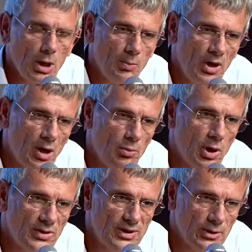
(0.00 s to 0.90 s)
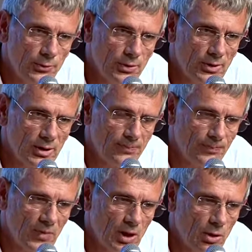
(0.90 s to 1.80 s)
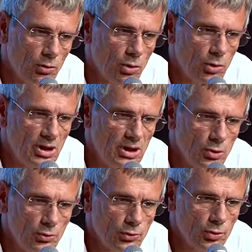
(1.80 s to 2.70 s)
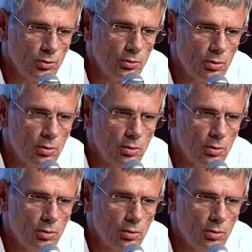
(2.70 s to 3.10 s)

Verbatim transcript: par rapport à ce qu'ils faisaient et donc y ont vu